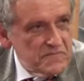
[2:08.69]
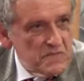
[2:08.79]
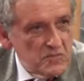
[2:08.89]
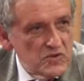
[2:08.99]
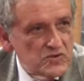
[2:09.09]

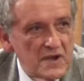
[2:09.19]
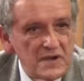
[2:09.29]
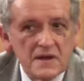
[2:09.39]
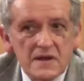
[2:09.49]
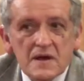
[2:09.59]
Buenos
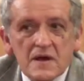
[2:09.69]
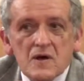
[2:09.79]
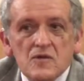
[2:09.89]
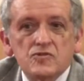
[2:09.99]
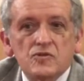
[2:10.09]
Aires,
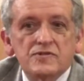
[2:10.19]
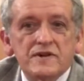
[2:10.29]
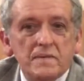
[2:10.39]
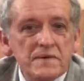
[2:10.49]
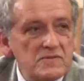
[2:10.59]

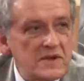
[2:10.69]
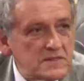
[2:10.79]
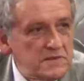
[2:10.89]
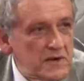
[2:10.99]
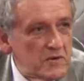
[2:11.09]
donde había una
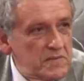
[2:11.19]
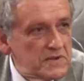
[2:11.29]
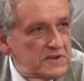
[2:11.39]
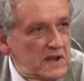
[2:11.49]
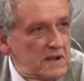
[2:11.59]
actividad
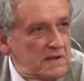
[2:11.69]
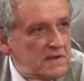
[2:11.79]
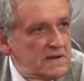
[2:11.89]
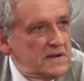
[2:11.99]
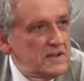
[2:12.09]
comercial
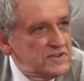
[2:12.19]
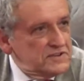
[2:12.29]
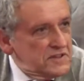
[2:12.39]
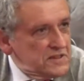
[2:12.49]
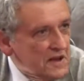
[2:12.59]

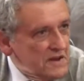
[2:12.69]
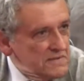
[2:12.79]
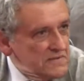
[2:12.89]
ilícita.